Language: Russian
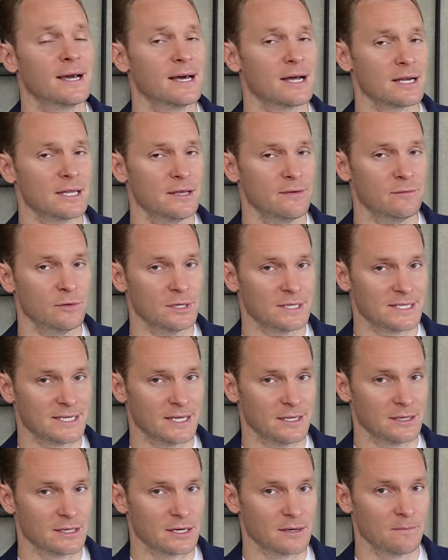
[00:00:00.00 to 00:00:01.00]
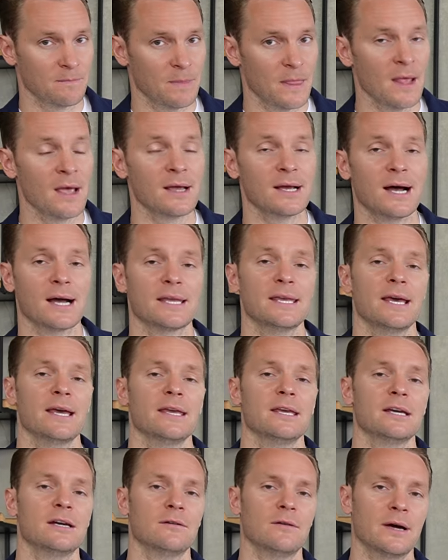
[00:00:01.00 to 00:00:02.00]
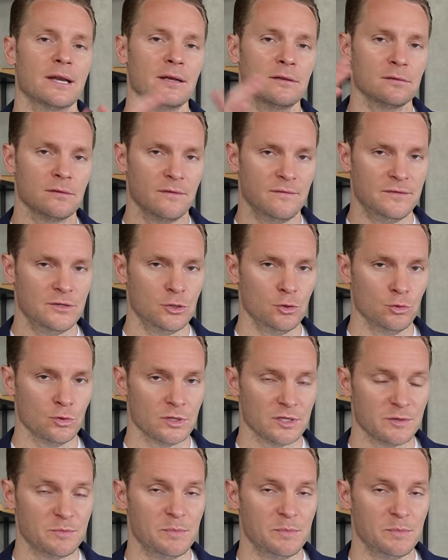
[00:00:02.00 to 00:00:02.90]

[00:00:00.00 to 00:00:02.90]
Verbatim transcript: корневой центр. Как я и говорил, всю